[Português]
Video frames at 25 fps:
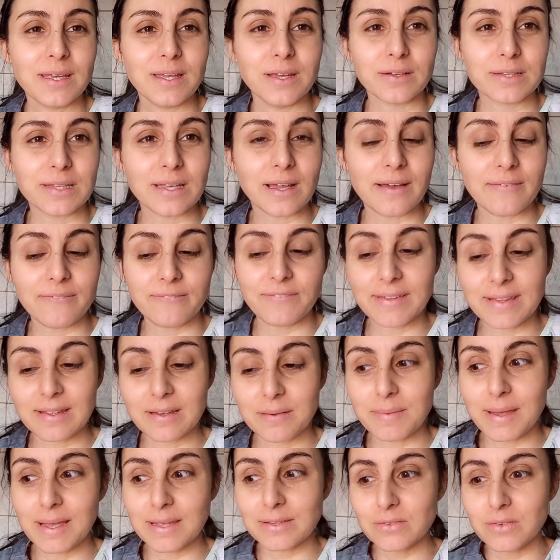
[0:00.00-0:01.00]
Eu tava
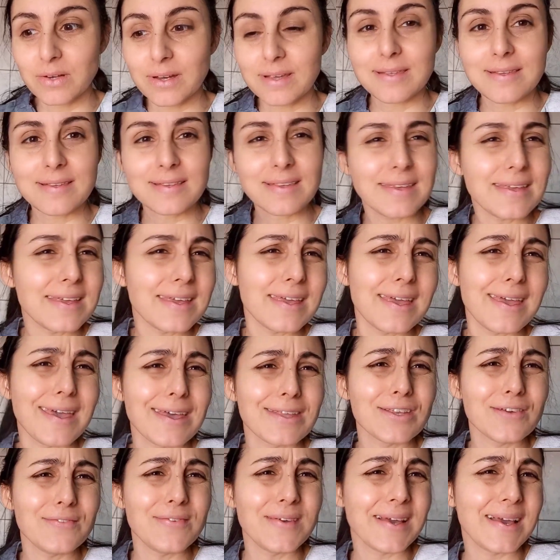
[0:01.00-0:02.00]
fazendo minhas coisas que
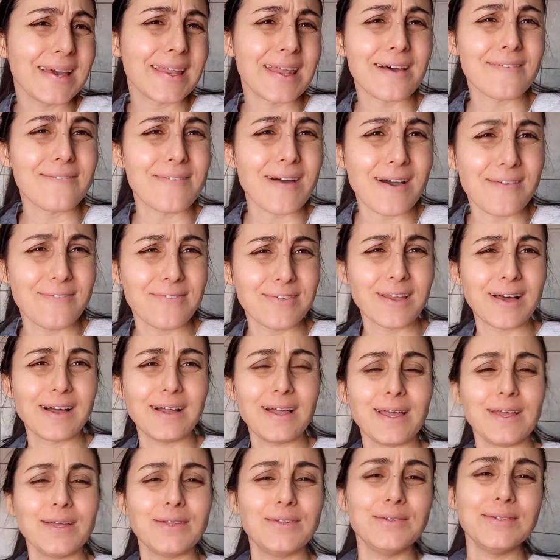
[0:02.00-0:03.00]
resolvi gravar
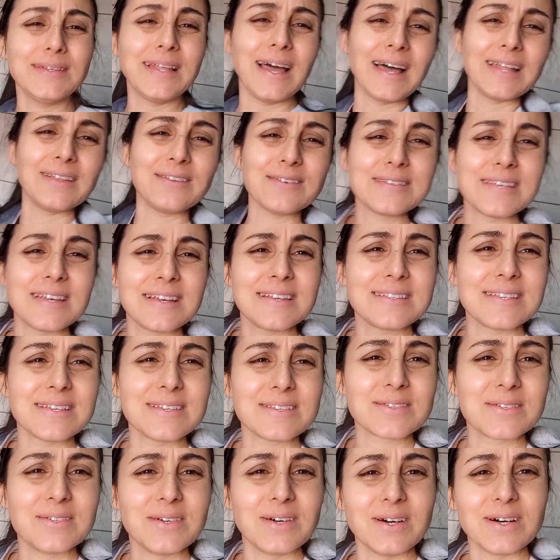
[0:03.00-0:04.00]
vlog aqui do nada, eu sei que
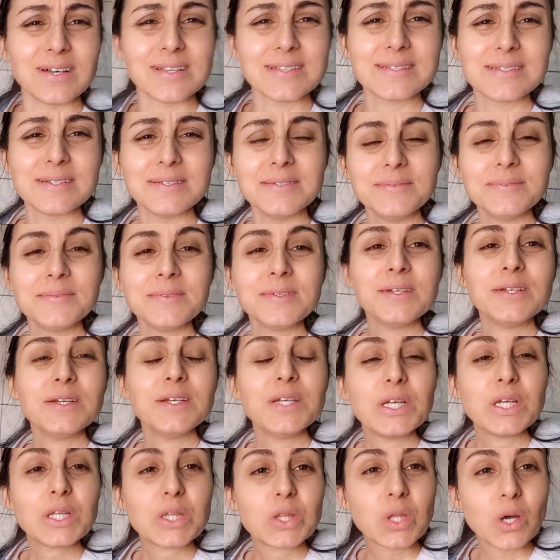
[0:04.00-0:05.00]
vocês gostam.
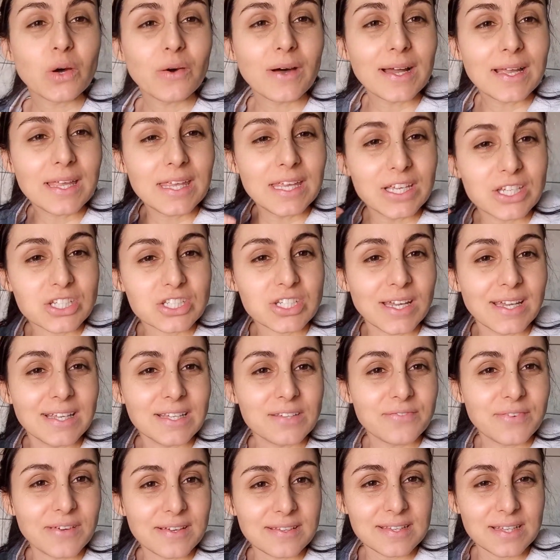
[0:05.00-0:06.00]
Tô aqui,
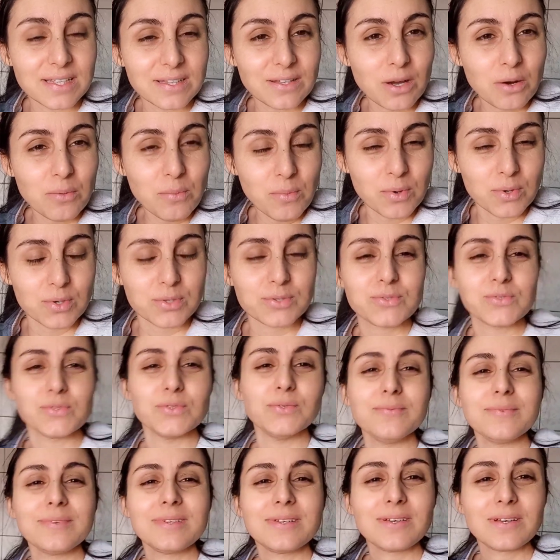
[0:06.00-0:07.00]
gente, fazendo
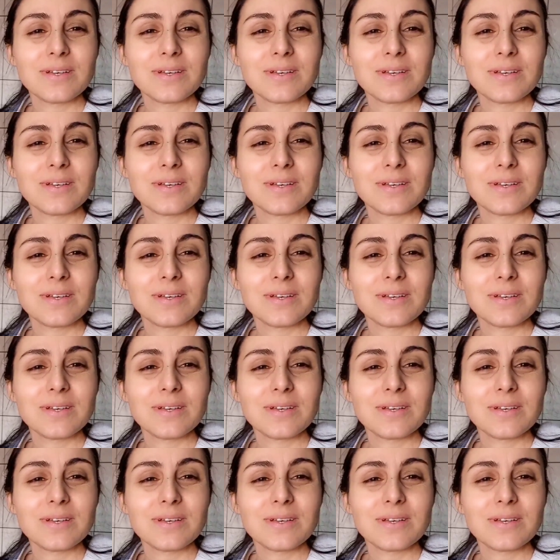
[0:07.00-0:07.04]
almoço,